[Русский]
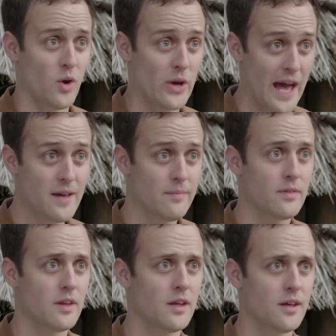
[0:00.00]
слышишь?
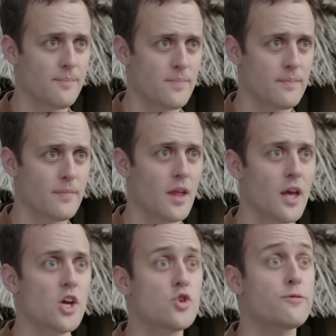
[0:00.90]

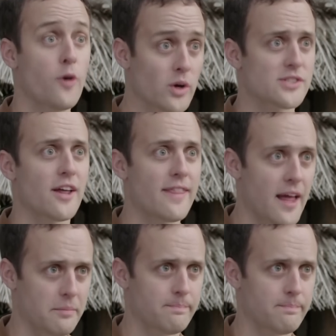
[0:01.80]
И ты справишься с ним.